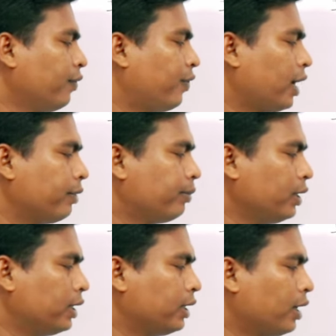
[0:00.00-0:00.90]
ফাইভ
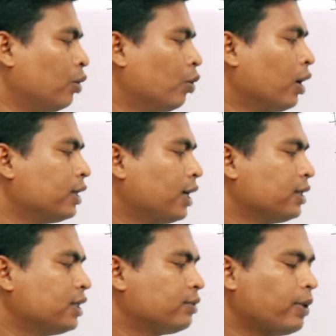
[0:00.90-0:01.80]
মিলিগ্রাম ওয়ান
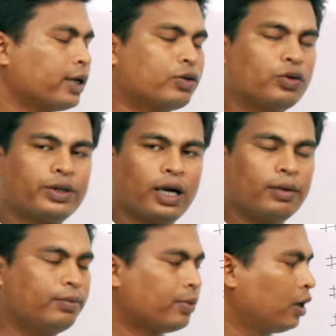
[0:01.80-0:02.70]
হান্ড্রেড মাইক্রোগ্রাম
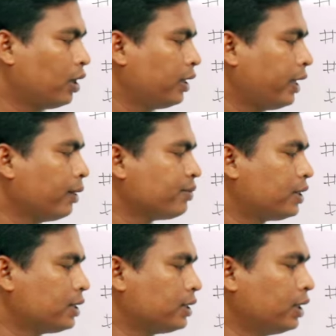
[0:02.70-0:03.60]
বা
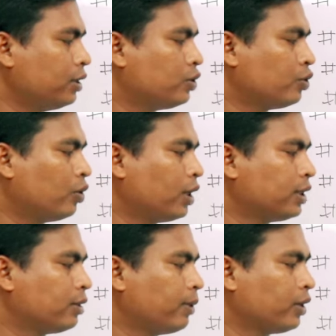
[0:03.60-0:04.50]
এমসিজি টু
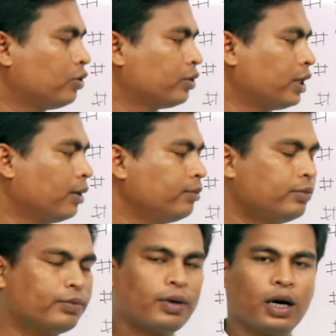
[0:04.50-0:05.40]
হান্ড্রেড মাইক্রোগ্রাম
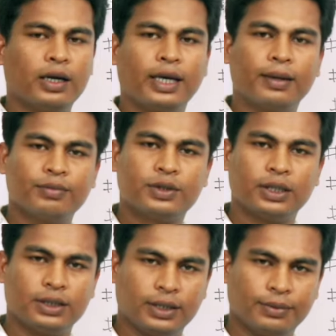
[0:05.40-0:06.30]
বা
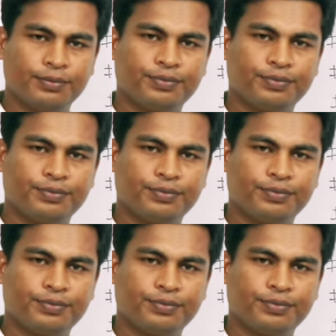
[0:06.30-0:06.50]
এমসিজি